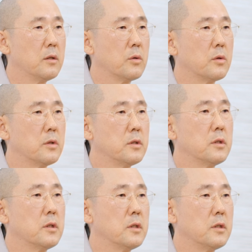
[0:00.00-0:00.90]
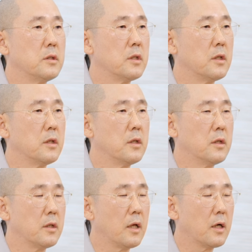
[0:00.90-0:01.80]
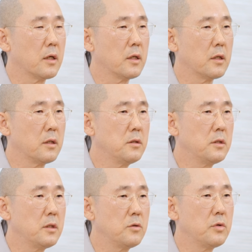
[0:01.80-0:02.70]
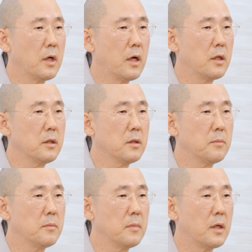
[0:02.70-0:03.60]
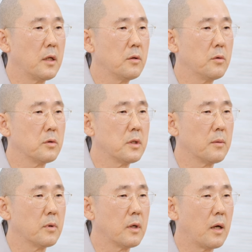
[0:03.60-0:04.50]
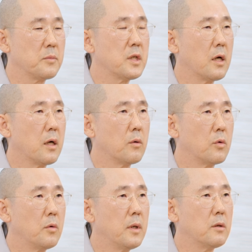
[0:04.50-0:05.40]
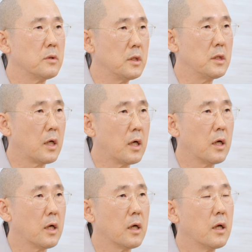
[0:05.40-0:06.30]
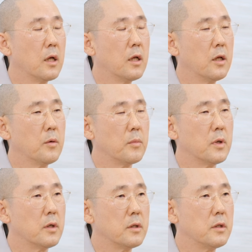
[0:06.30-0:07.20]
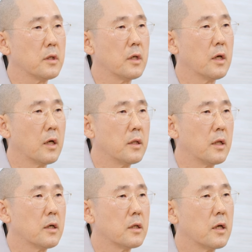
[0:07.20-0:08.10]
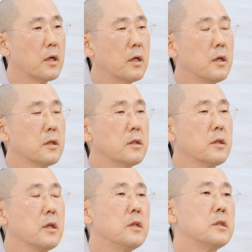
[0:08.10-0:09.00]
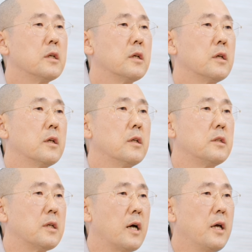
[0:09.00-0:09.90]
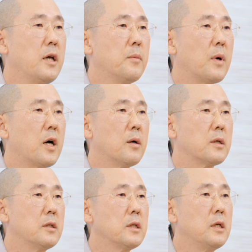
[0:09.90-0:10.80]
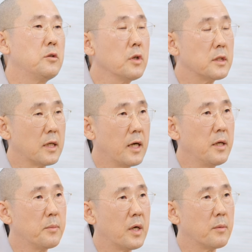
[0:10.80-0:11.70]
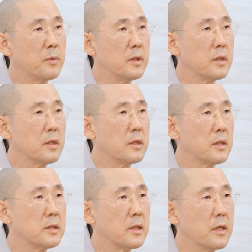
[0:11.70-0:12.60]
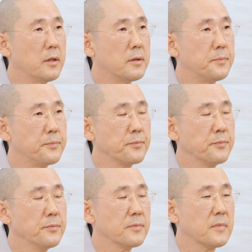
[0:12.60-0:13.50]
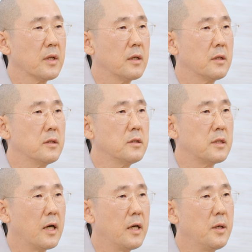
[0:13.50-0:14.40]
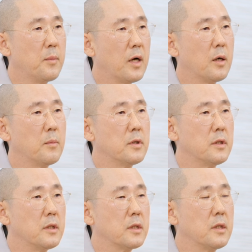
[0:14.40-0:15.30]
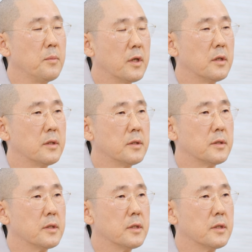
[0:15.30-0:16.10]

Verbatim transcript: 또는 이제 내가 그냥 현재 이 수행하는 것만 해도 참 감사하고 고마운 일이다. 뭐 이렇게 한다거나 그렇게 이제 자애의 마음, 그 일종의 자애의 마음을 일으키는 거잖아요. 네, 스님. 그런 자애의 마음을 일으키면